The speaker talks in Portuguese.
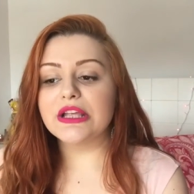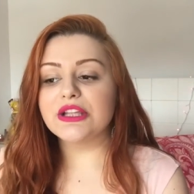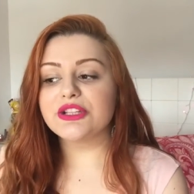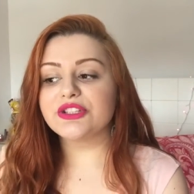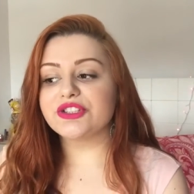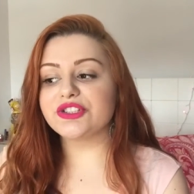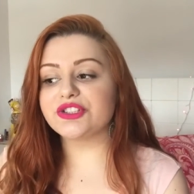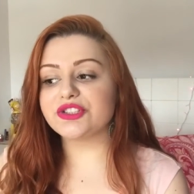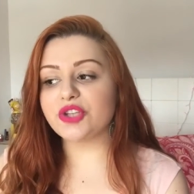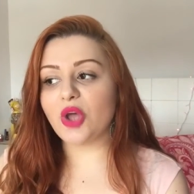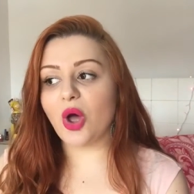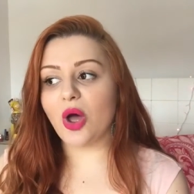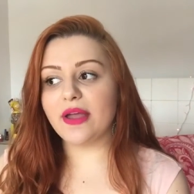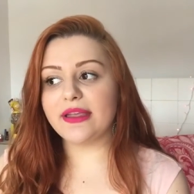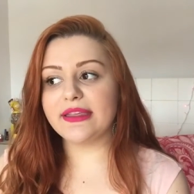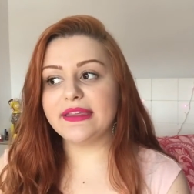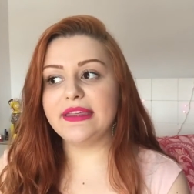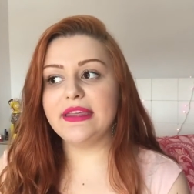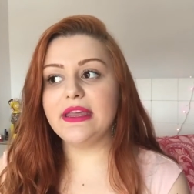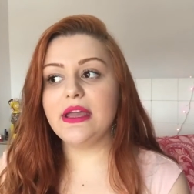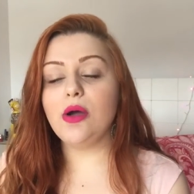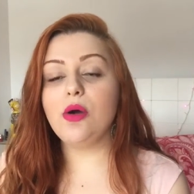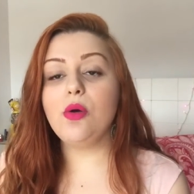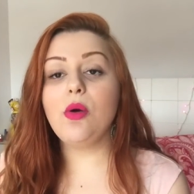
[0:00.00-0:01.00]
Só
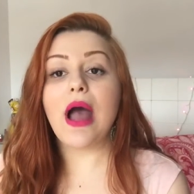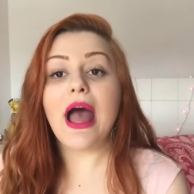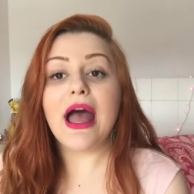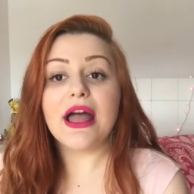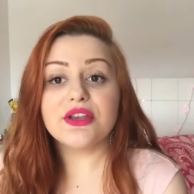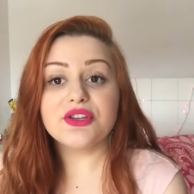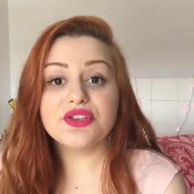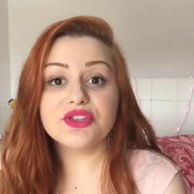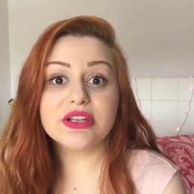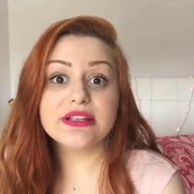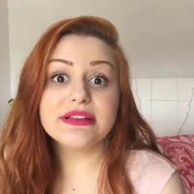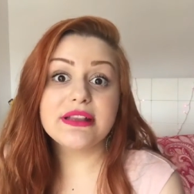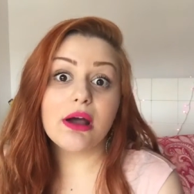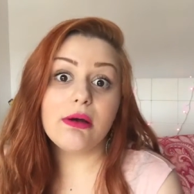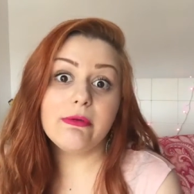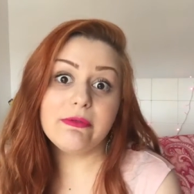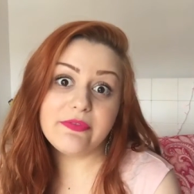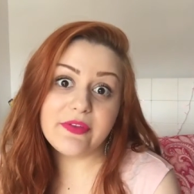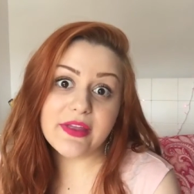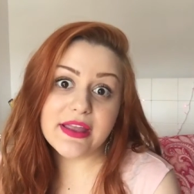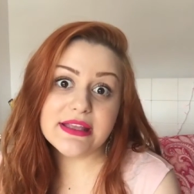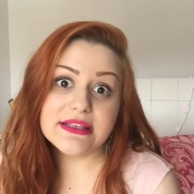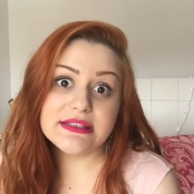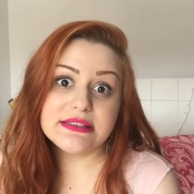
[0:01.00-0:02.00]
que eu acho que
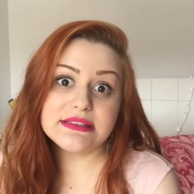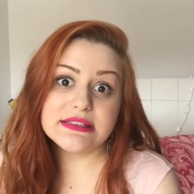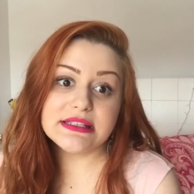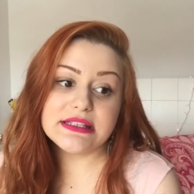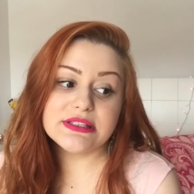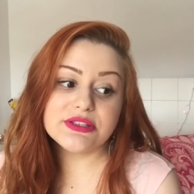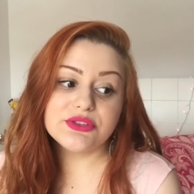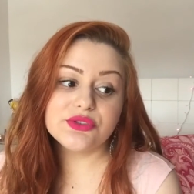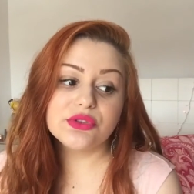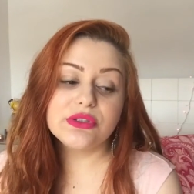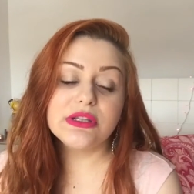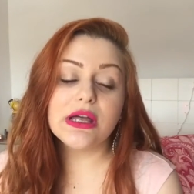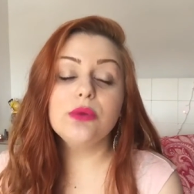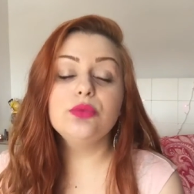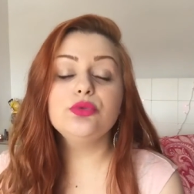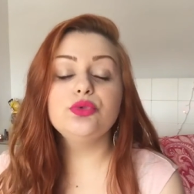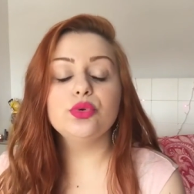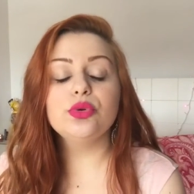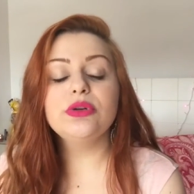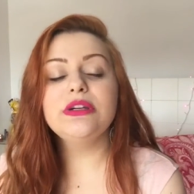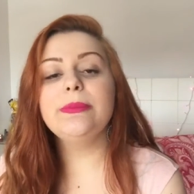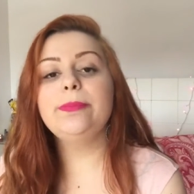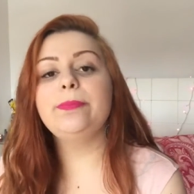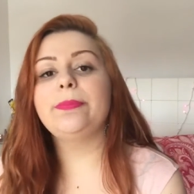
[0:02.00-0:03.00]
talvez isso não
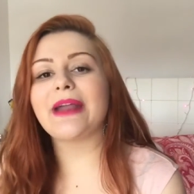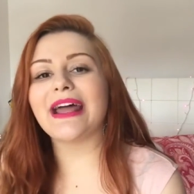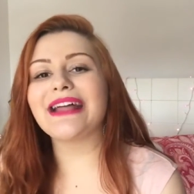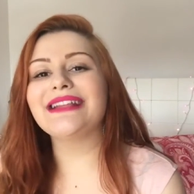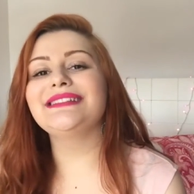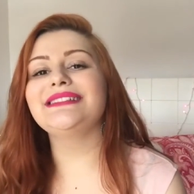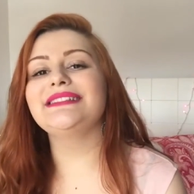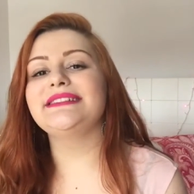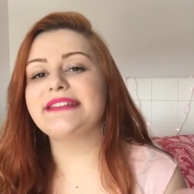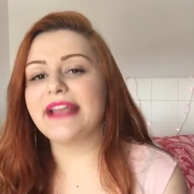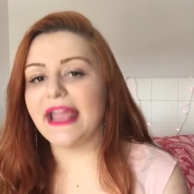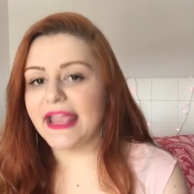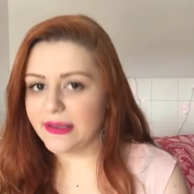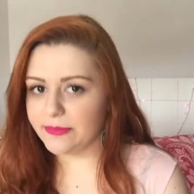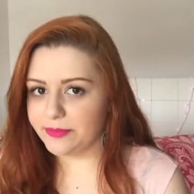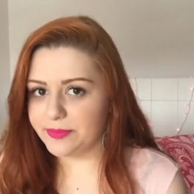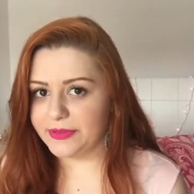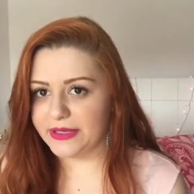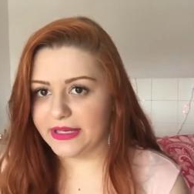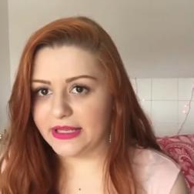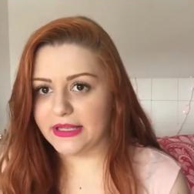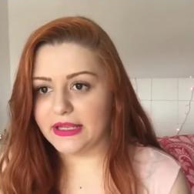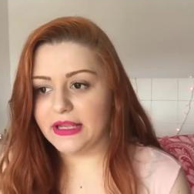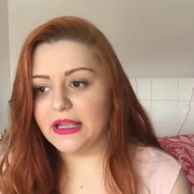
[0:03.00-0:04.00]
dure para
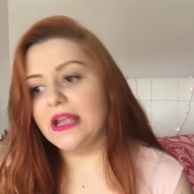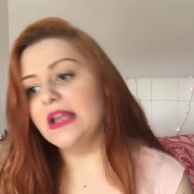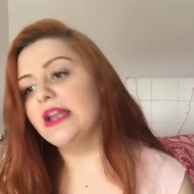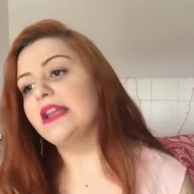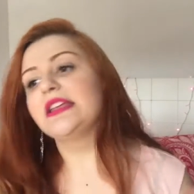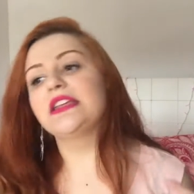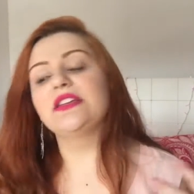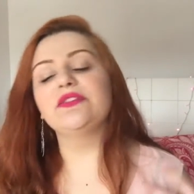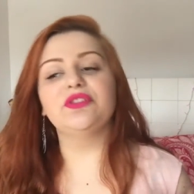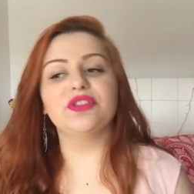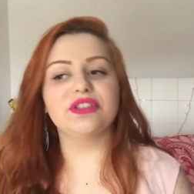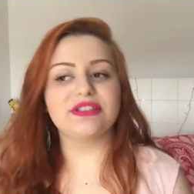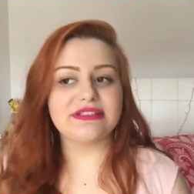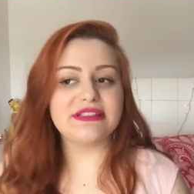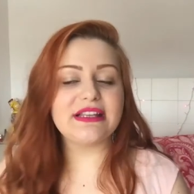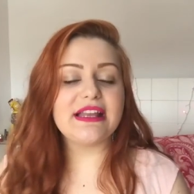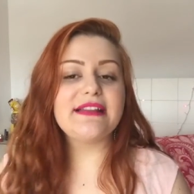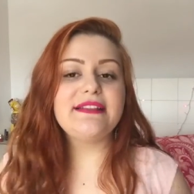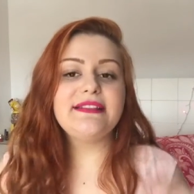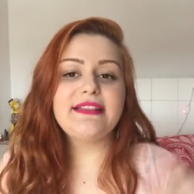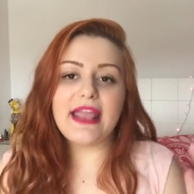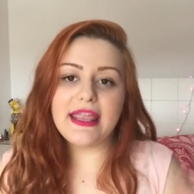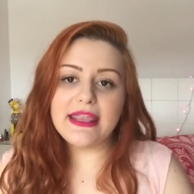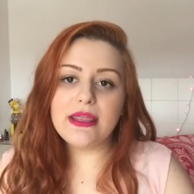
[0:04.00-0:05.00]
sempre, que
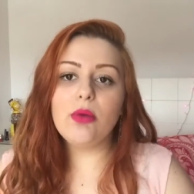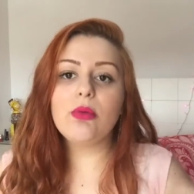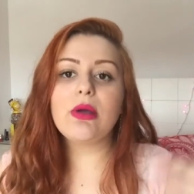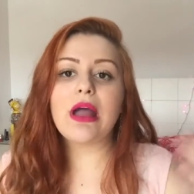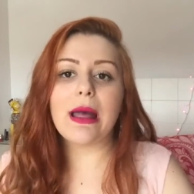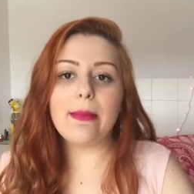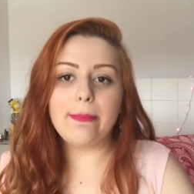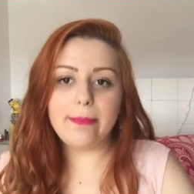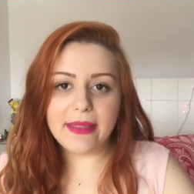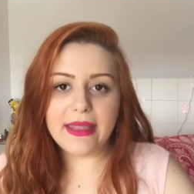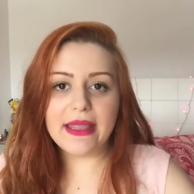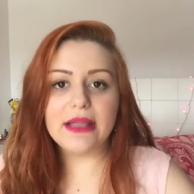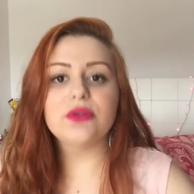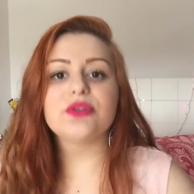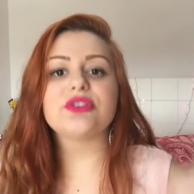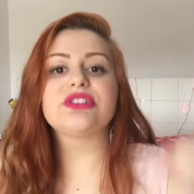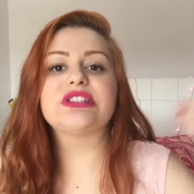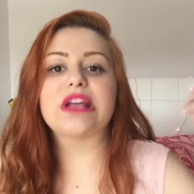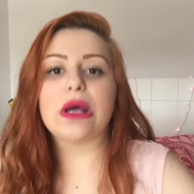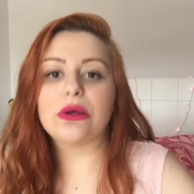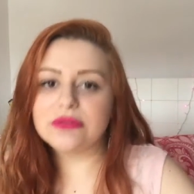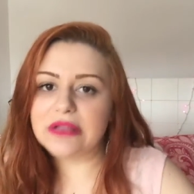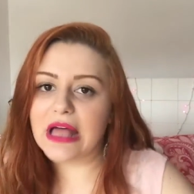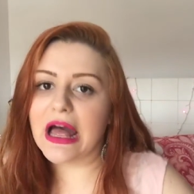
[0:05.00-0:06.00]
você tenha um cabelo
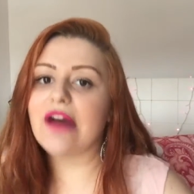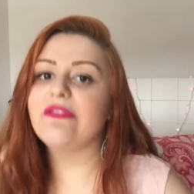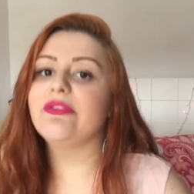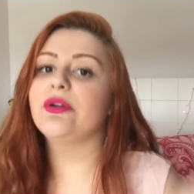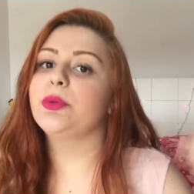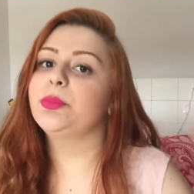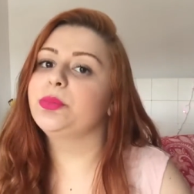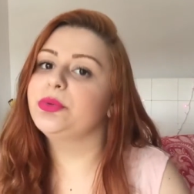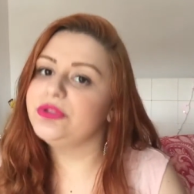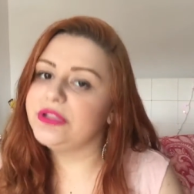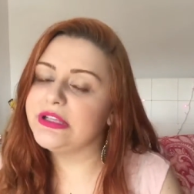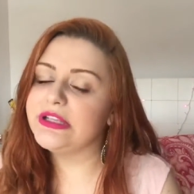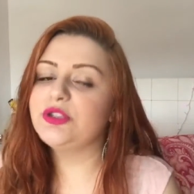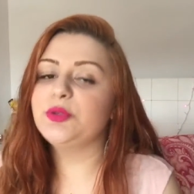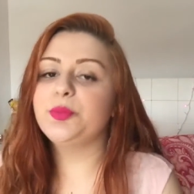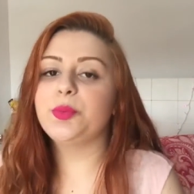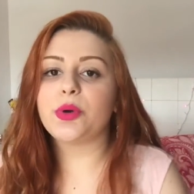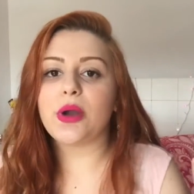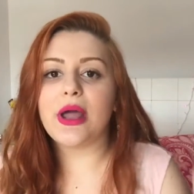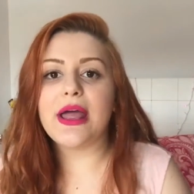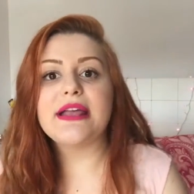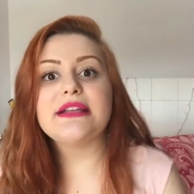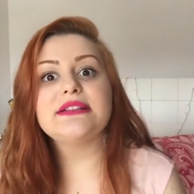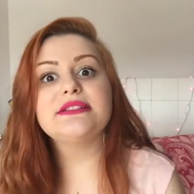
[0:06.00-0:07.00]
saudável e bonito
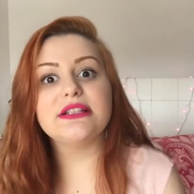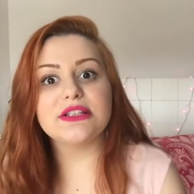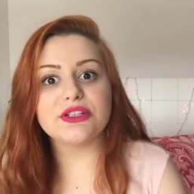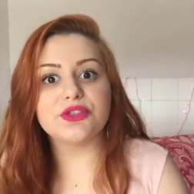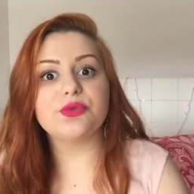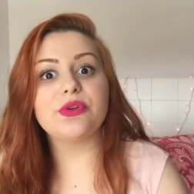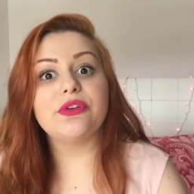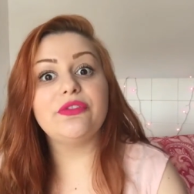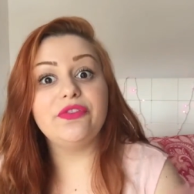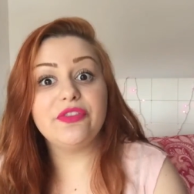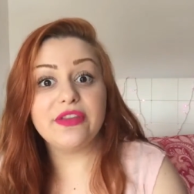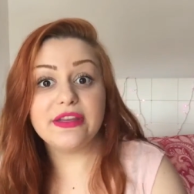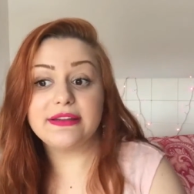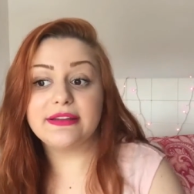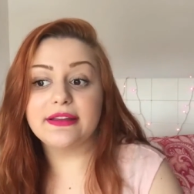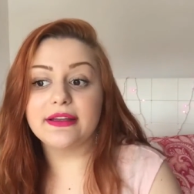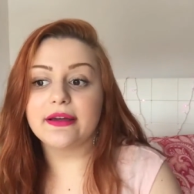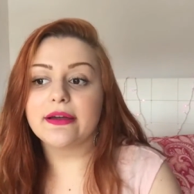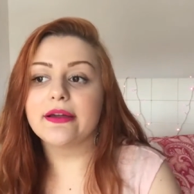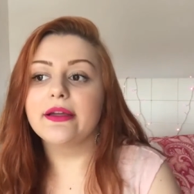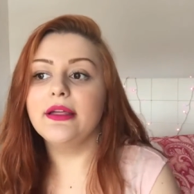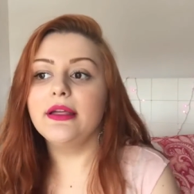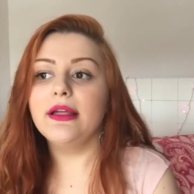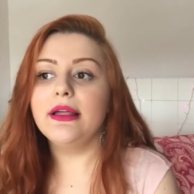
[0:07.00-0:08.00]
pro resto da sua
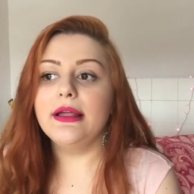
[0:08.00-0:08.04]
vida.